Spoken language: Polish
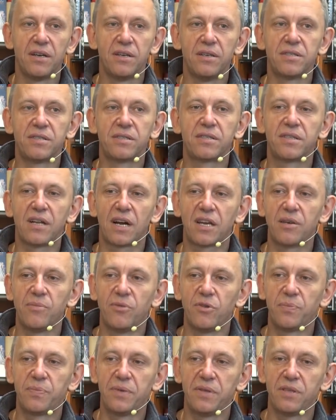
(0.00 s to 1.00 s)
z
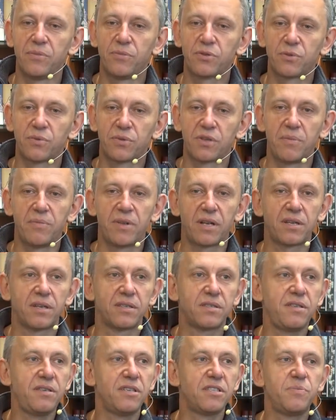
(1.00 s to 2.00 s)
takim lub innym skutkiem.
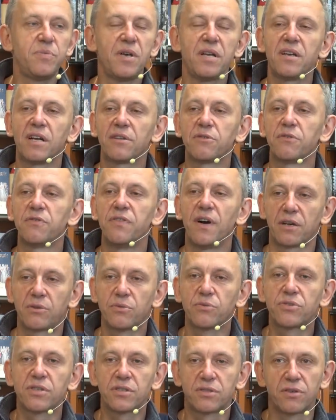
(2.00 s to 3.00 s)
Natomiast nie zmienia to
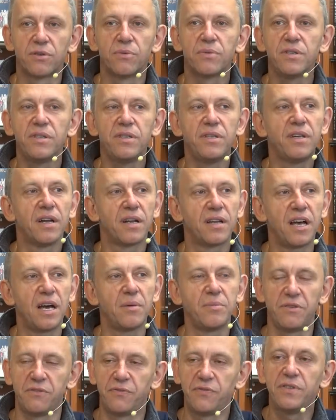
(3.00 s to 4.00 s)
faktu, że są
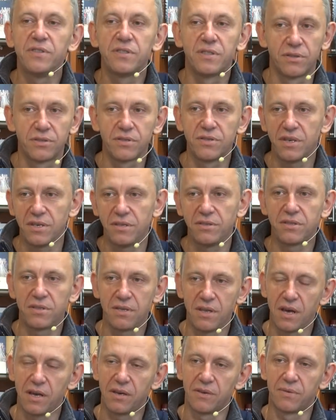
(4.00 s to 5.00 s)
Indianami, fizycznie
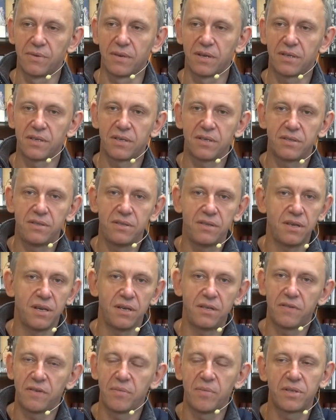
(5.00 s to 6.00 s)
istnieją. Natomiast
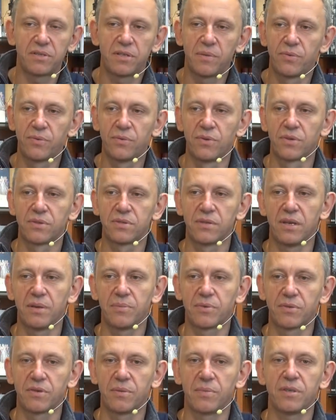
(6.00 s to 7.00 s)
Indianie w Ameryce Północnej,
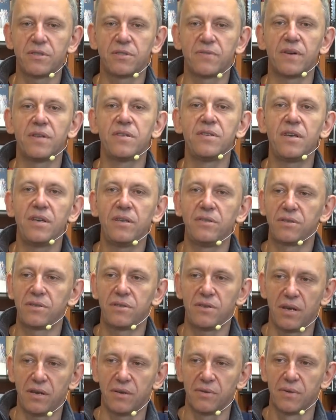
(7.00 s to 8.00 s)
proszę Państwa, nie
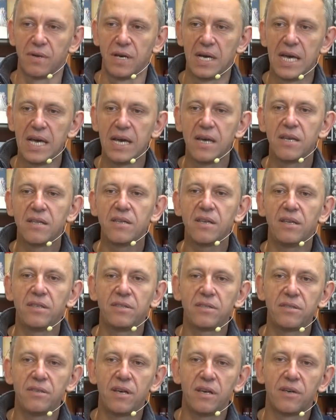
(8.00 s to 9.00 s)
istnieją. Nie
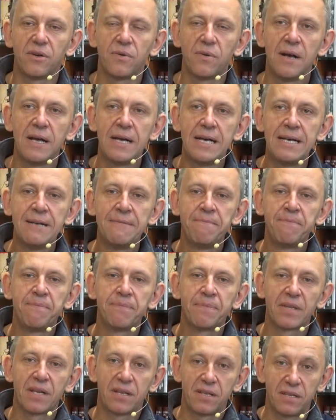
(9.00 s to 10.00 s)
istnieją.
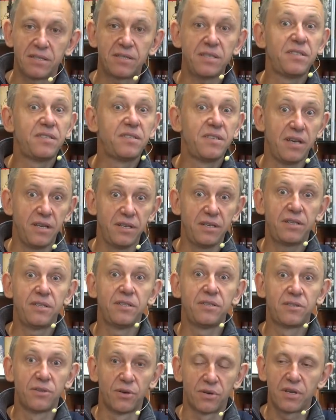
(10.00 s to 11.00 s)
Natomiast istnieje ich
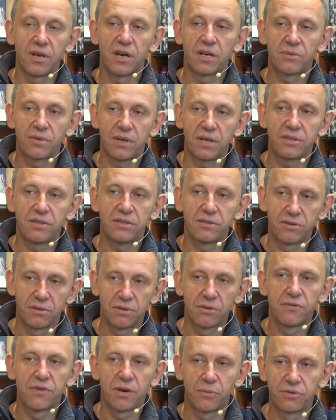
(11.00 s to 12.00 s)
historia, która jest
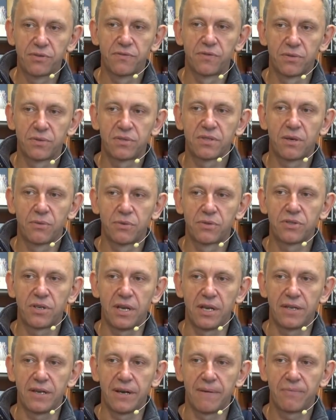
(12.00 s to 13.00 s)
historią fałszywą z
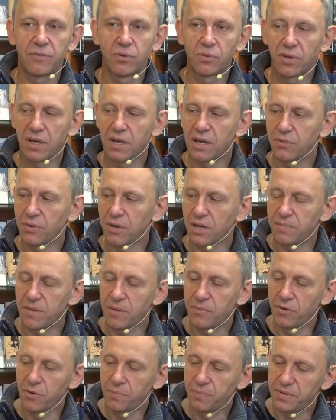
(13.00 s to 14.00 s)
założenia. Tutaj akurat
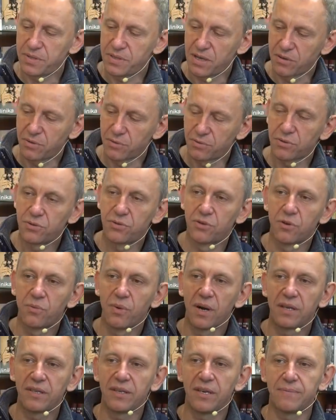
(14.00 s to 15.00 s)
mamy opisaną dość
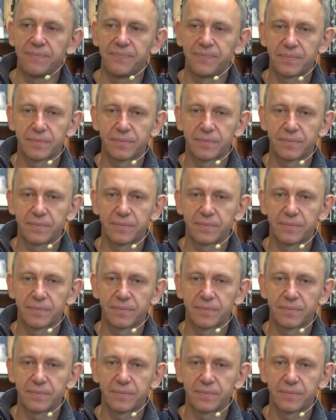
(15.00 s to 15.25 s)
dokładnie